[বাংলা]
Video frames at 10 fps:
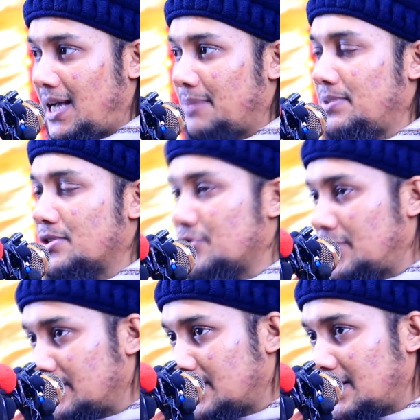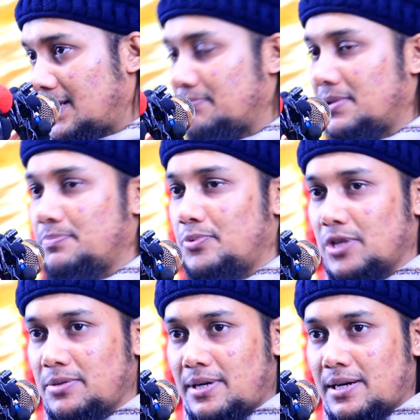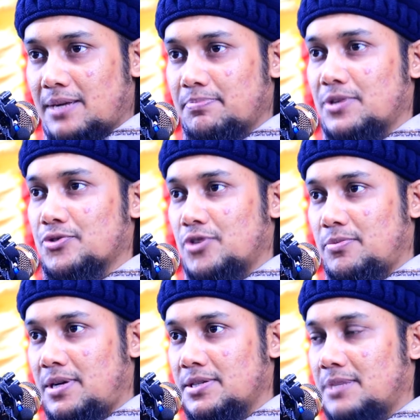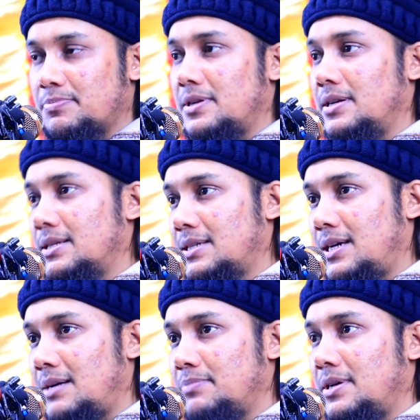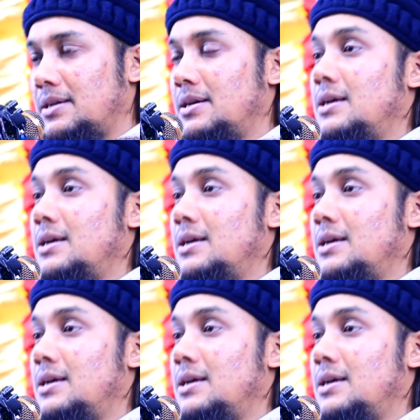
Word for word: আপনার সন্তান আপনার পরিবার আপনার সমাজ আপনার নেতা আপনার